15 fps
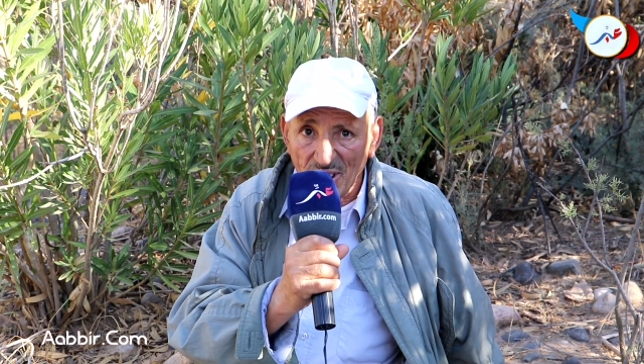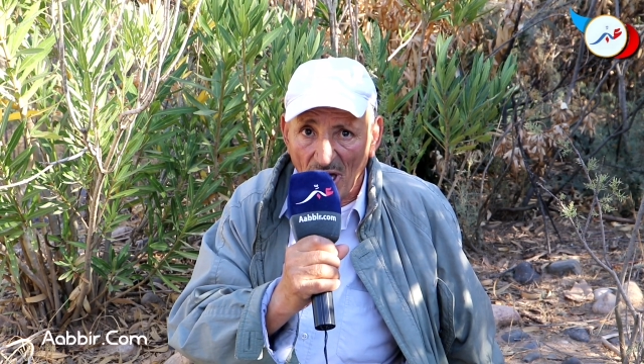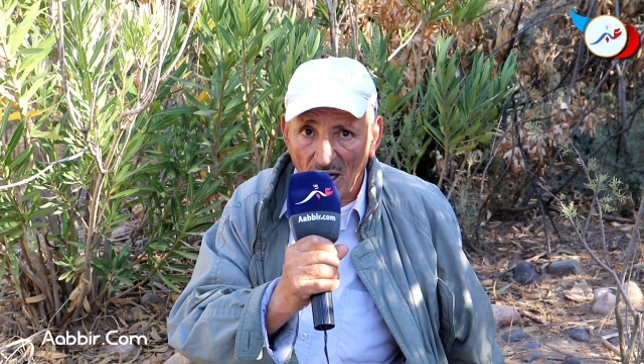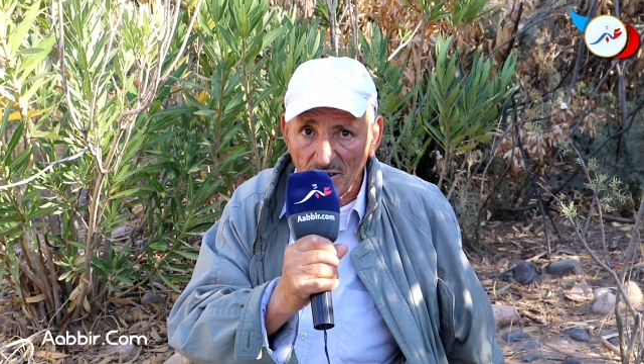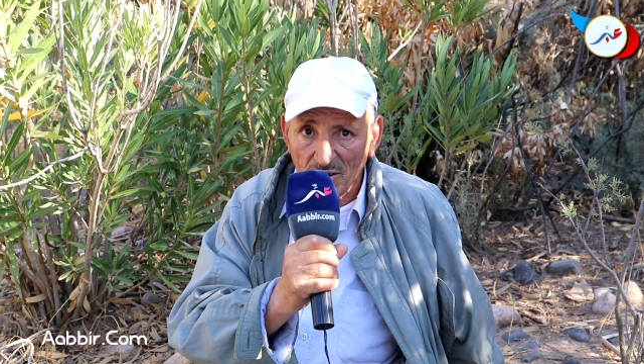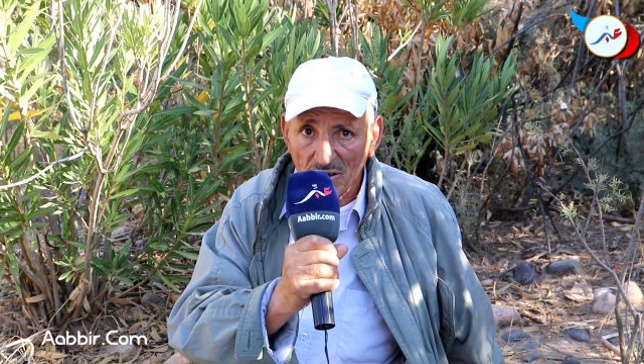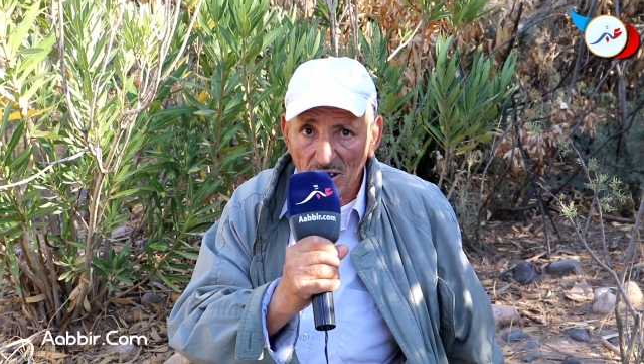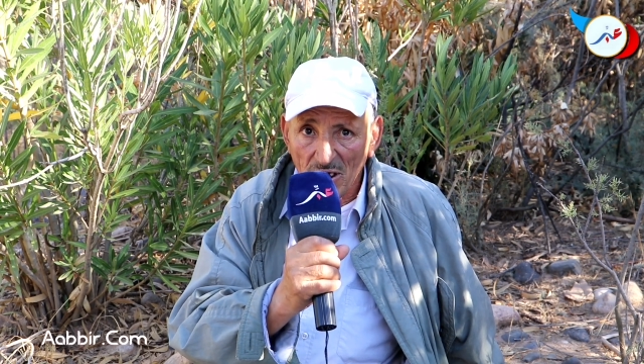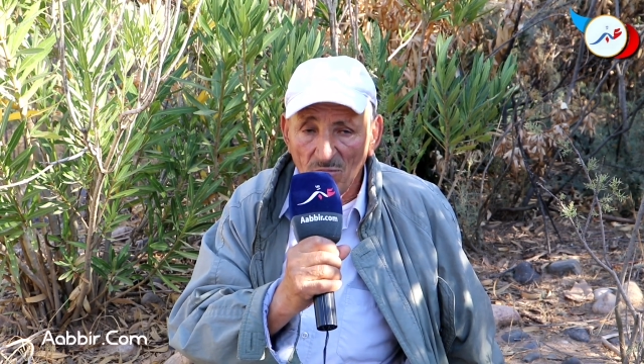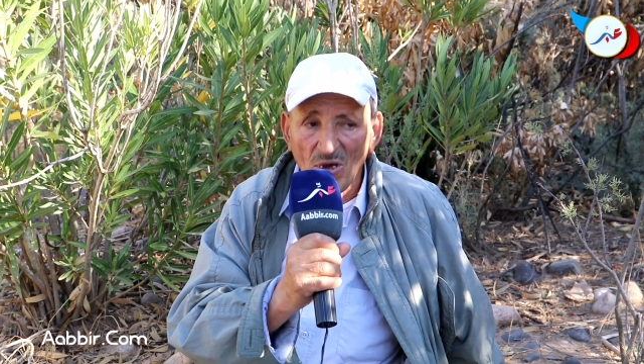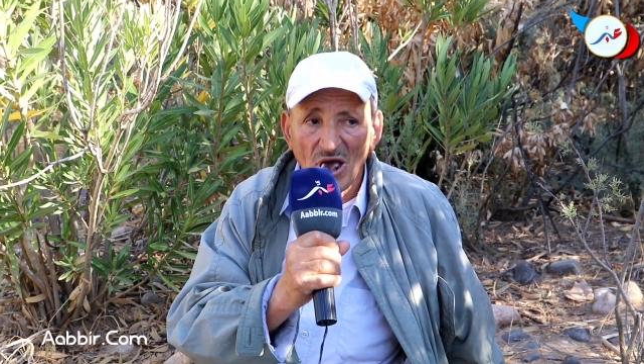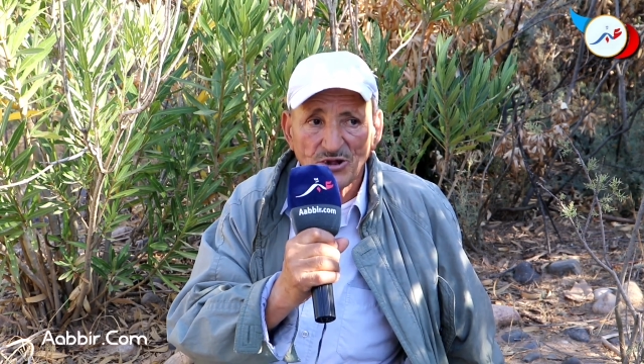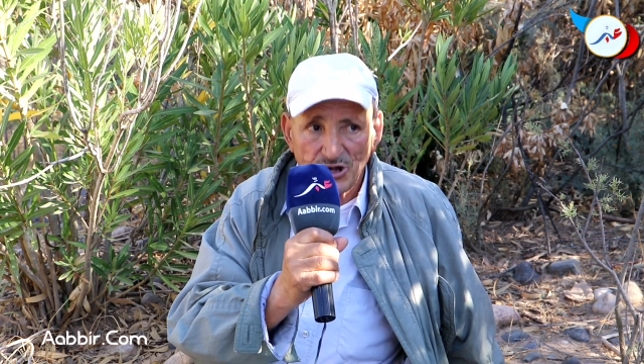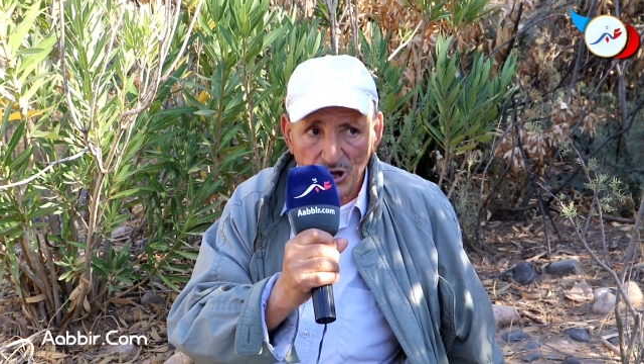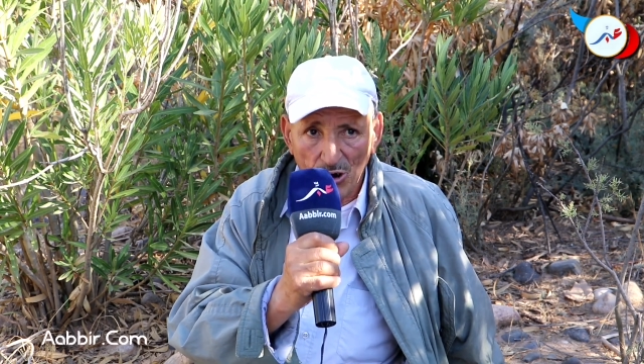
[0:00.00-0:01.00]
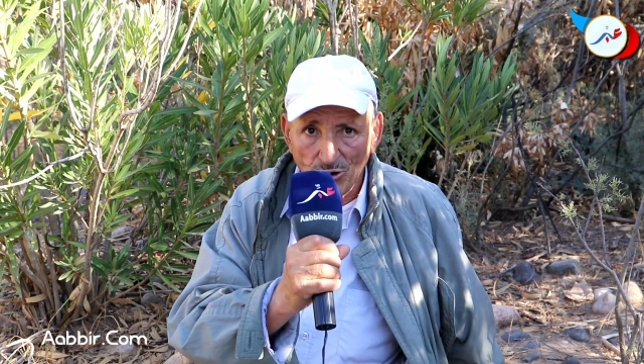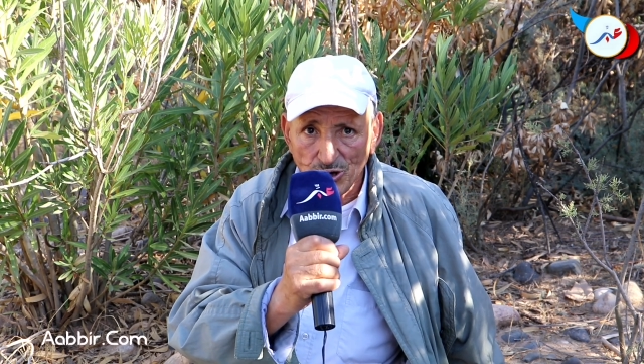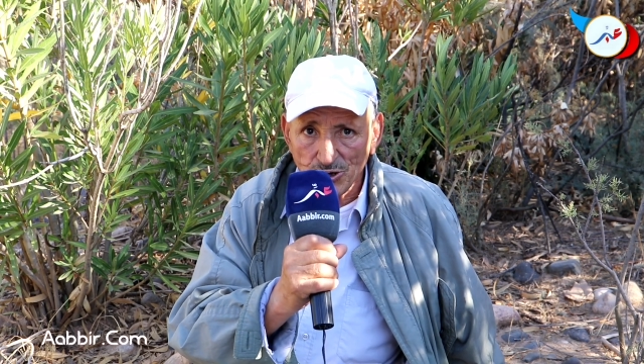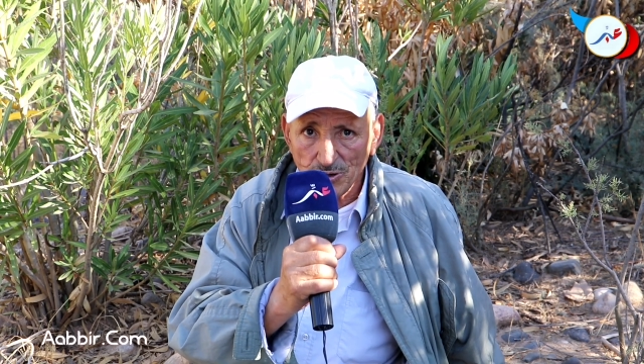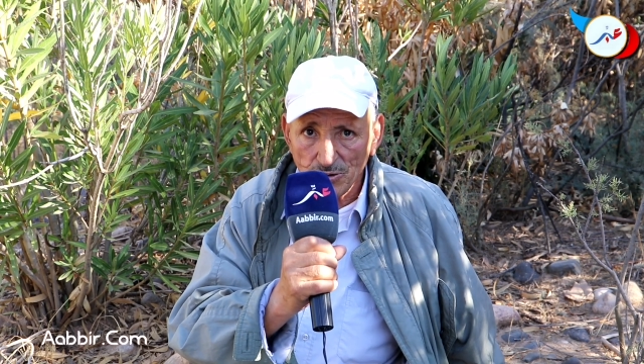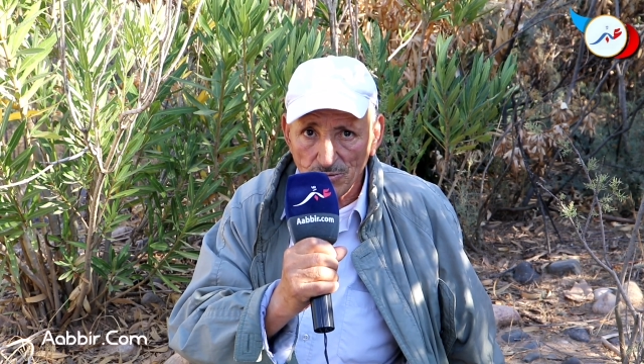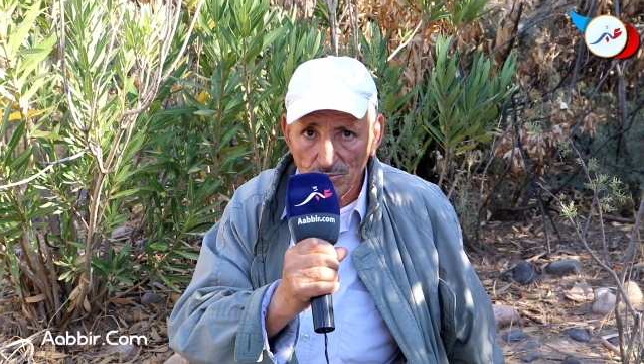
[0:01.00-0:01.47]
الدار ما
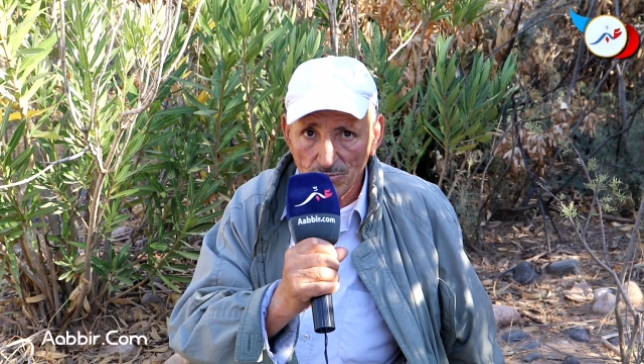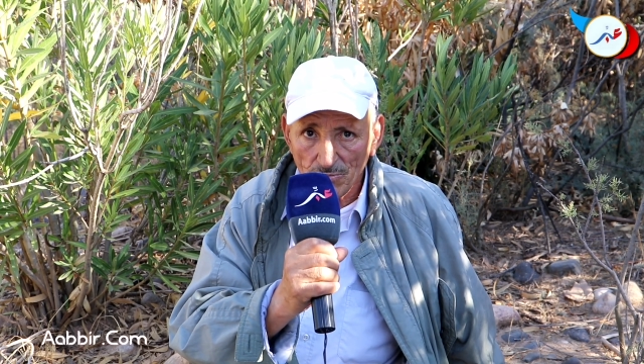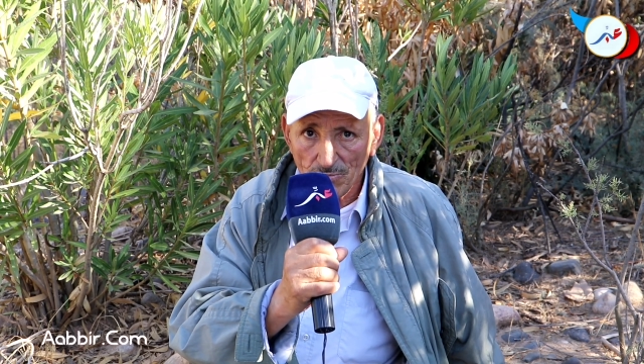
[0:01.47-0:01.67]
تجيوش